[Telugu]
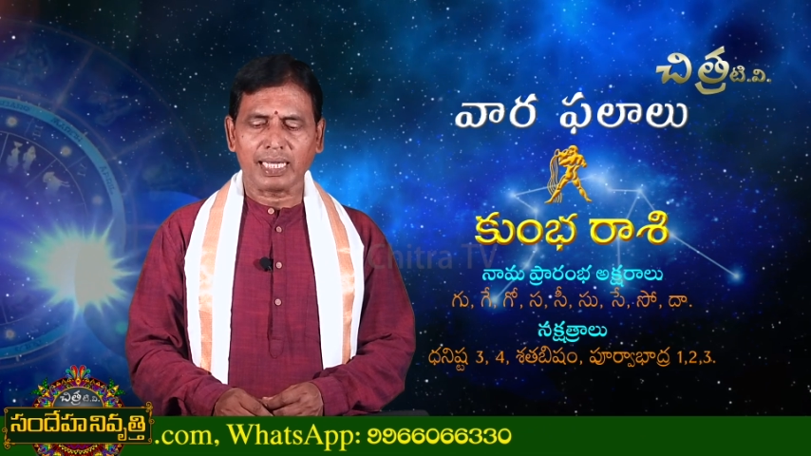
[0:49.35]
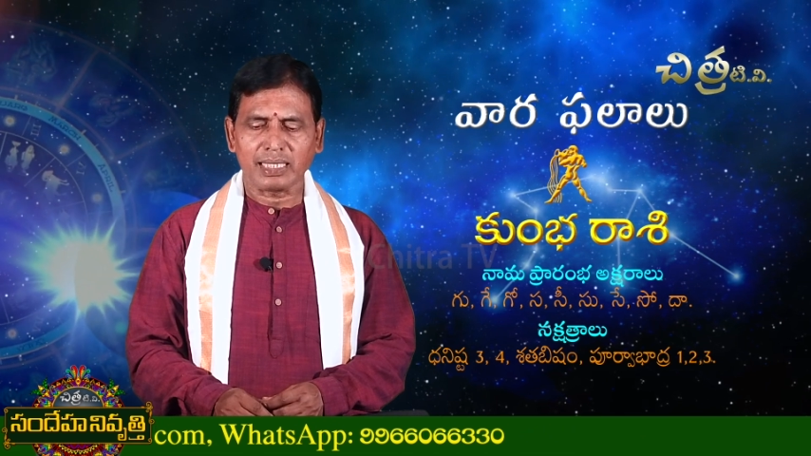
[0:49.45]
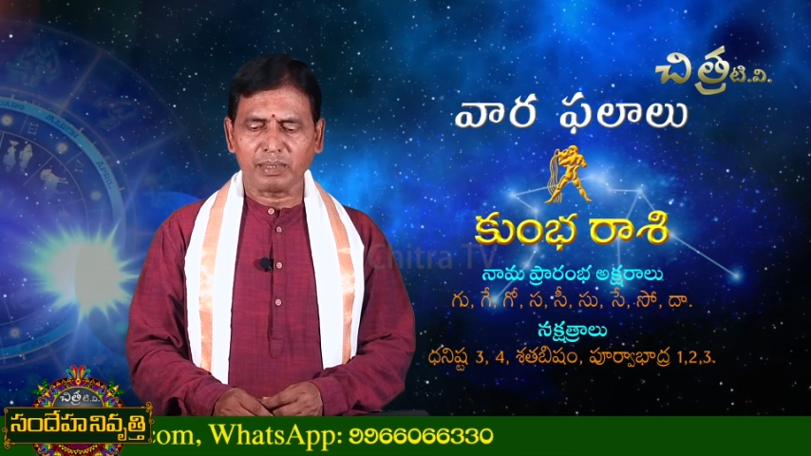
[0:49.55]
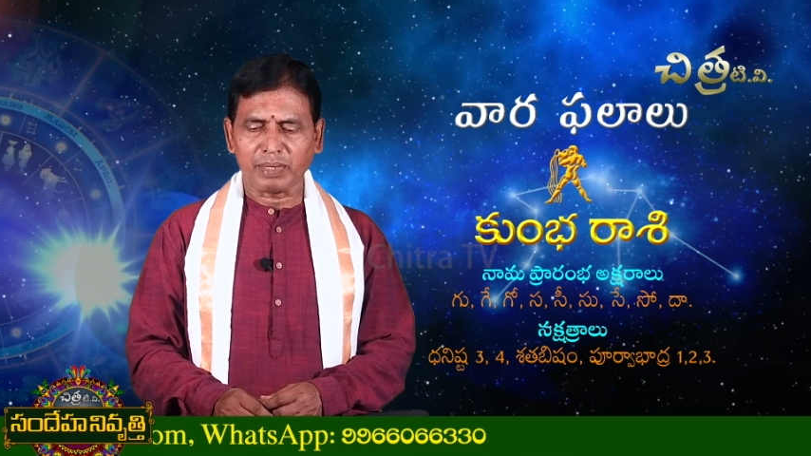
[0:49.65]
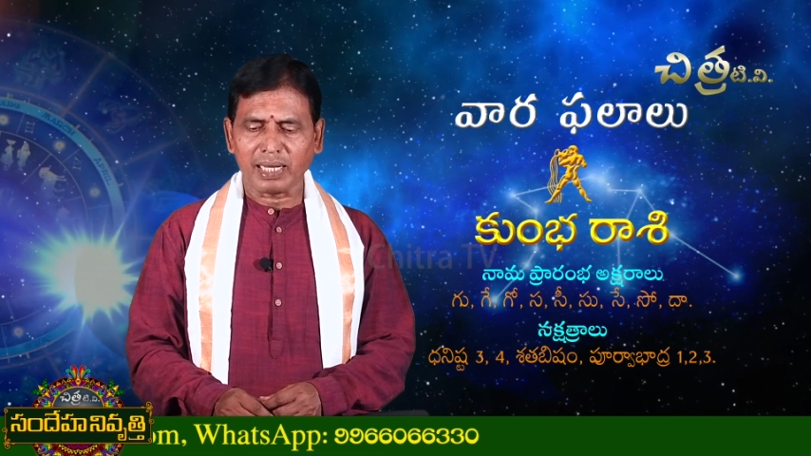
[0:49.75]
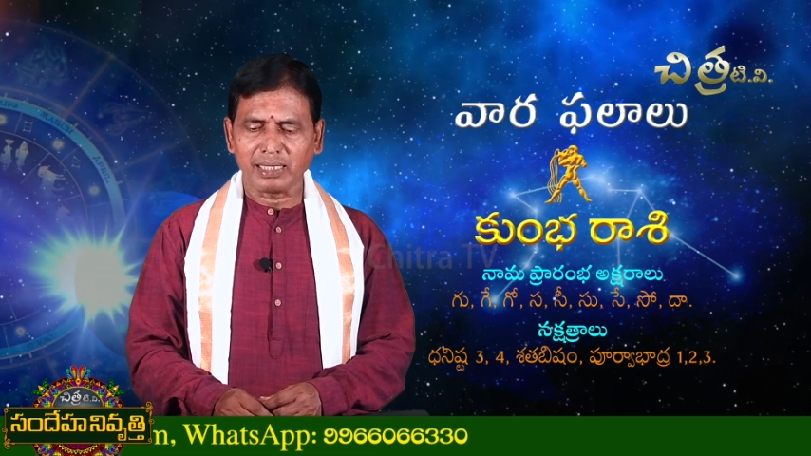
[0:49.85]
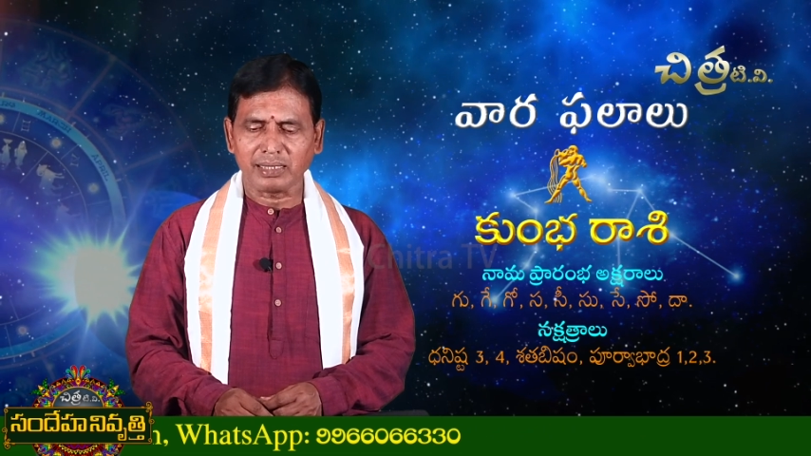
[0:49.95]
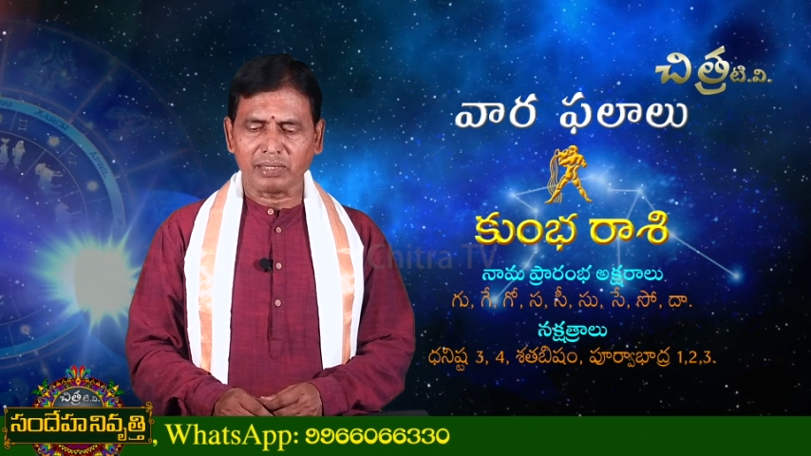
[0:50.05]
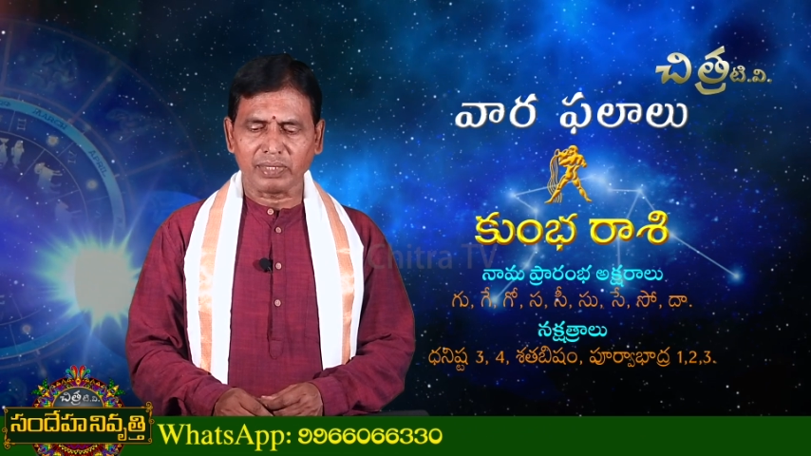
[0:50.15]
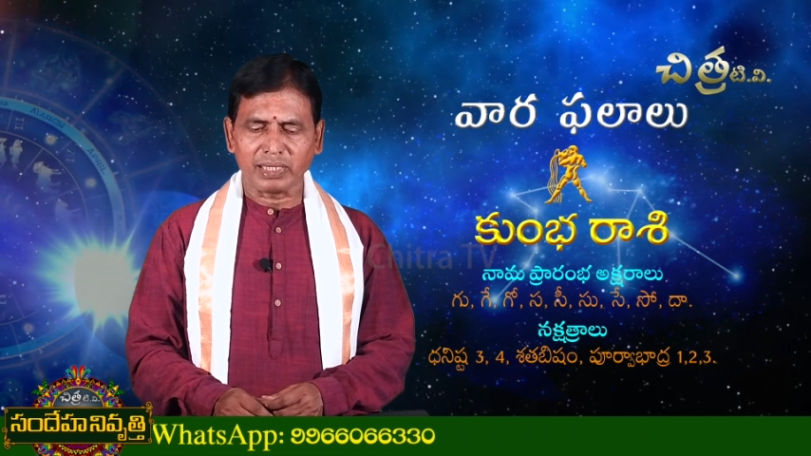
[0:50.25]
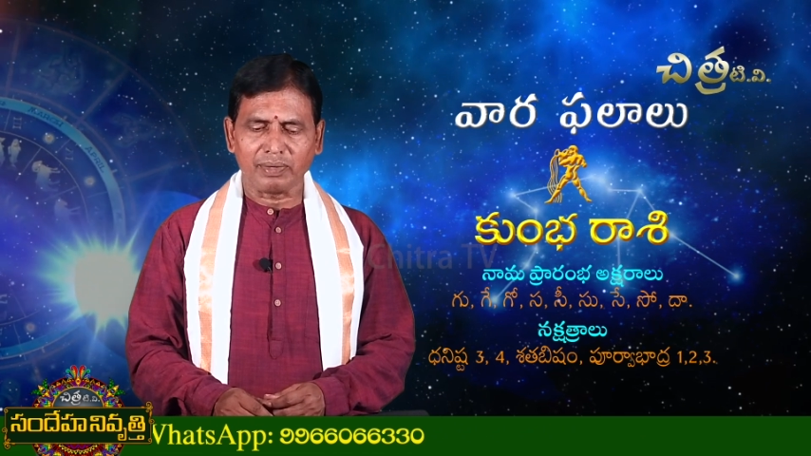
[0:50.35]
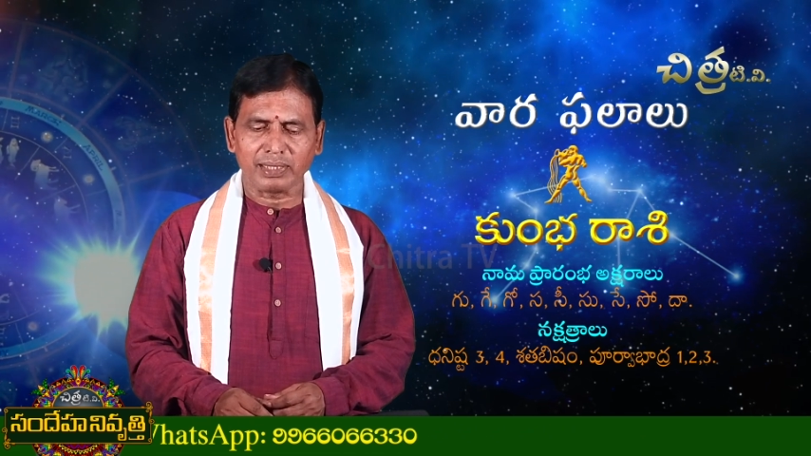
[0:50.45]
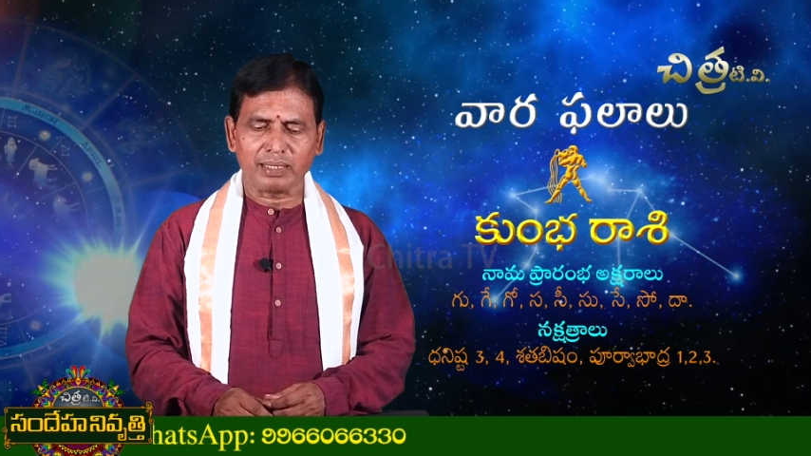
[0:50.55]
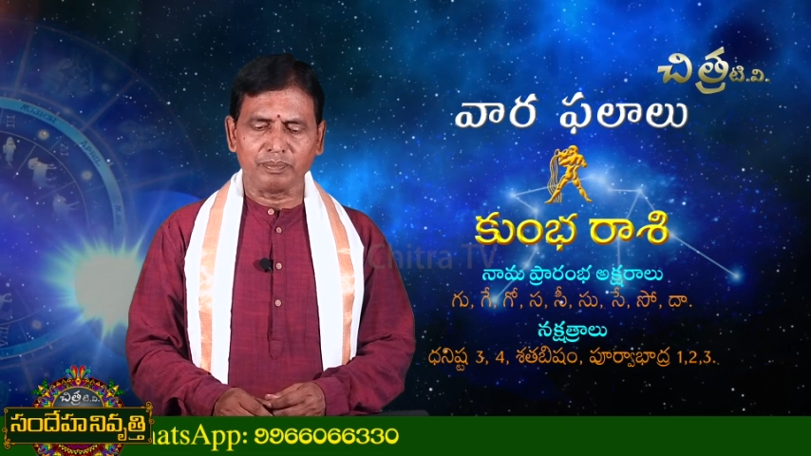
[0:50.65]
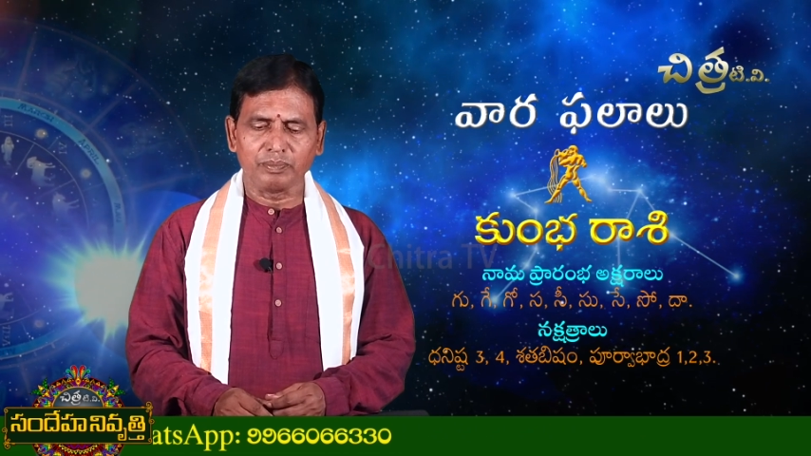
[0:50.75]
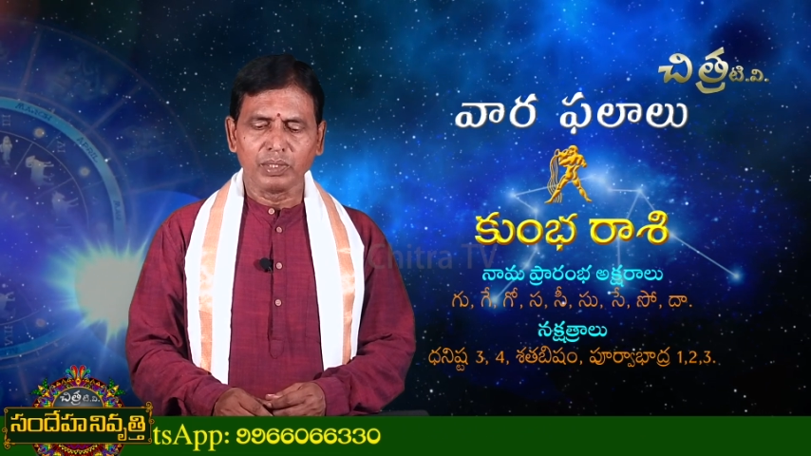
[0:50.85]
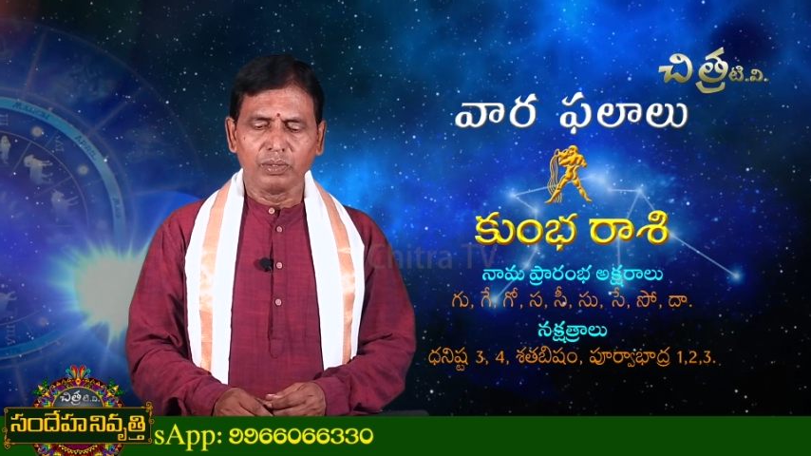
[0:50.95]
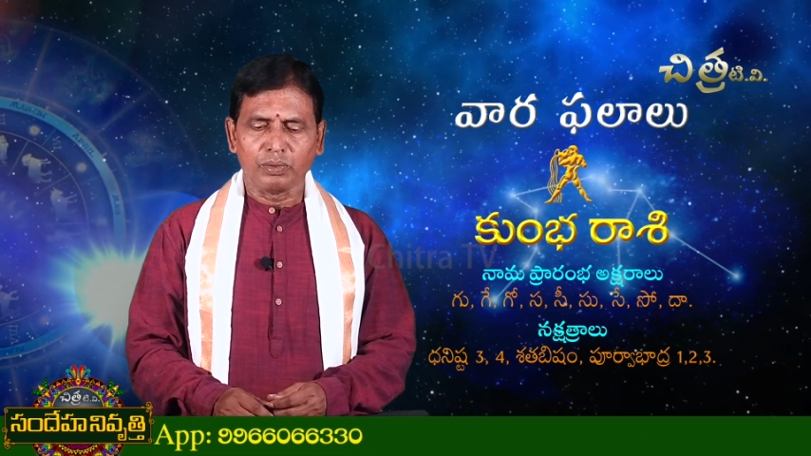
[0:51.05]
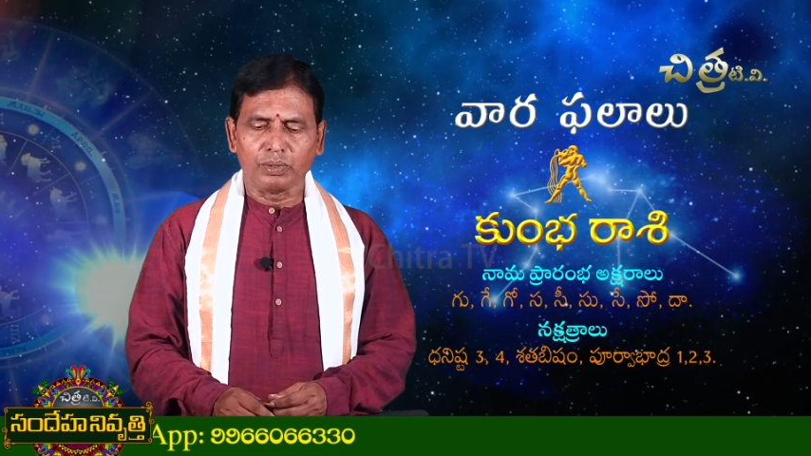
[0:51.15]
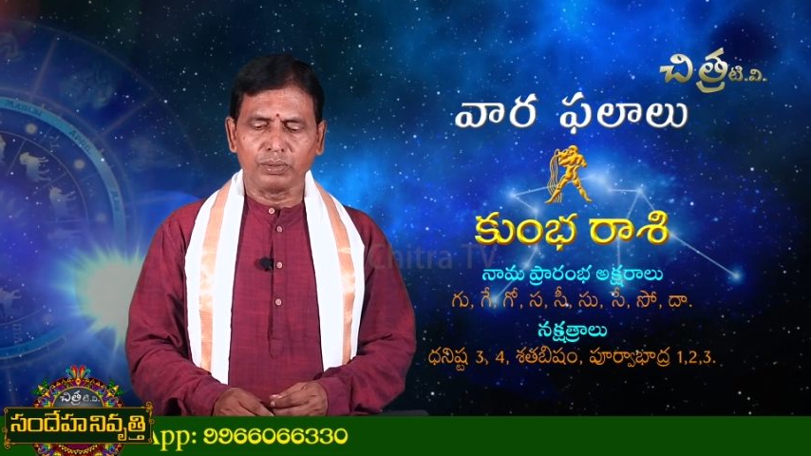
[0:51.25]
కష్టపడాల్సినటువంటి అవసరం
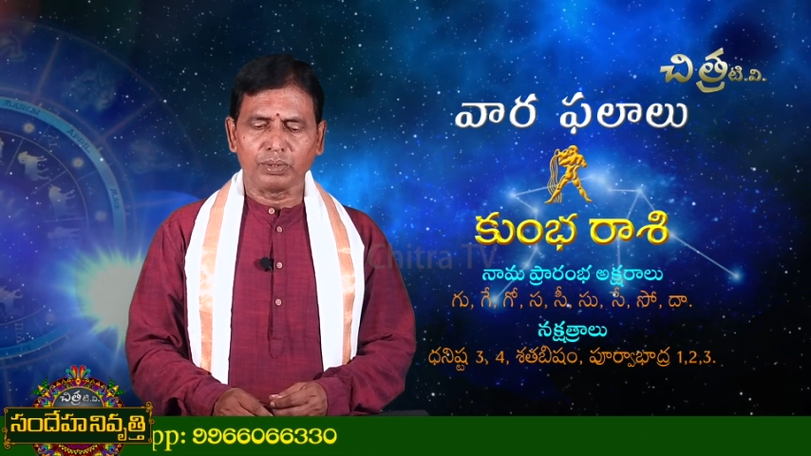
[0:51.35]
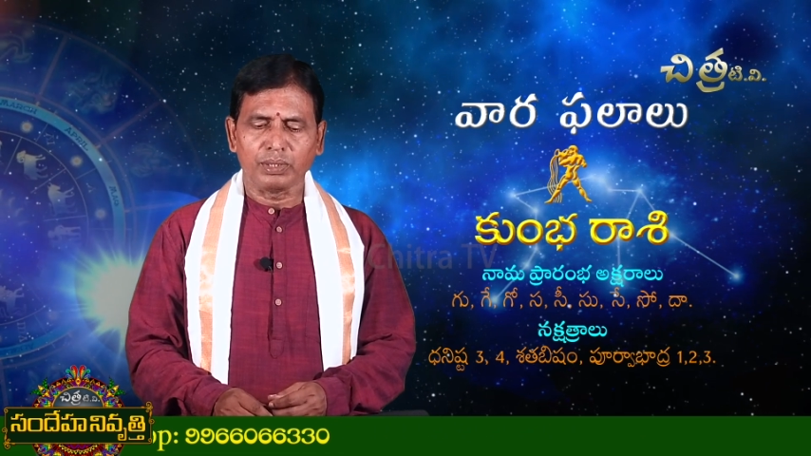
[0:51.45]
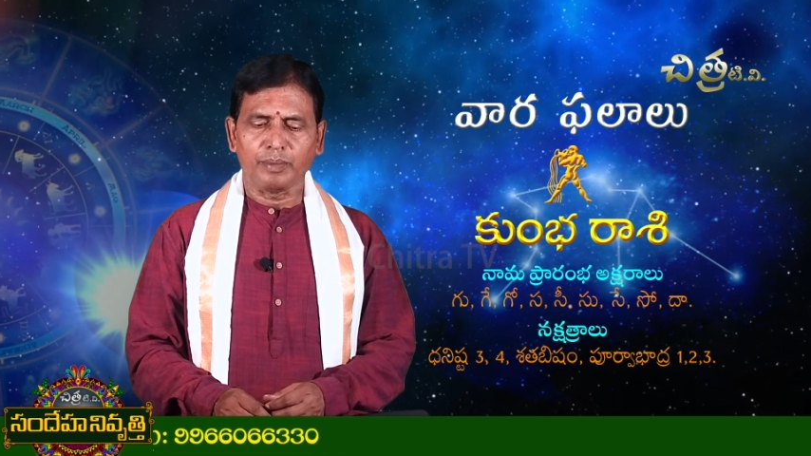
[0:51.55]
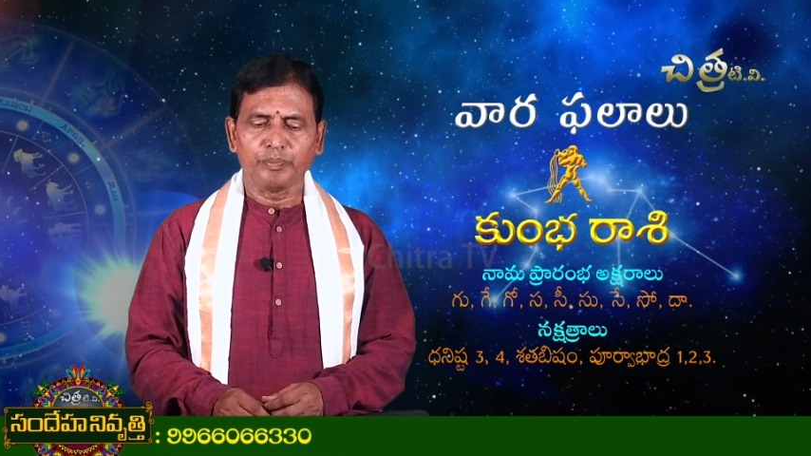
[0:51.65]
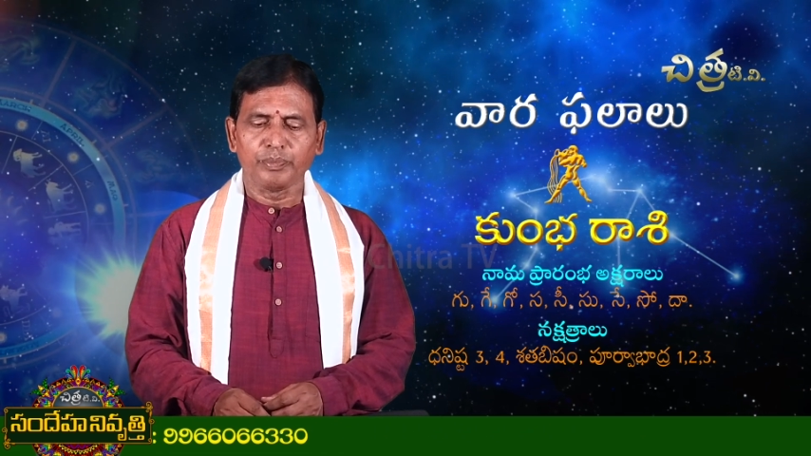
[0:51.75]
ఉంటుంది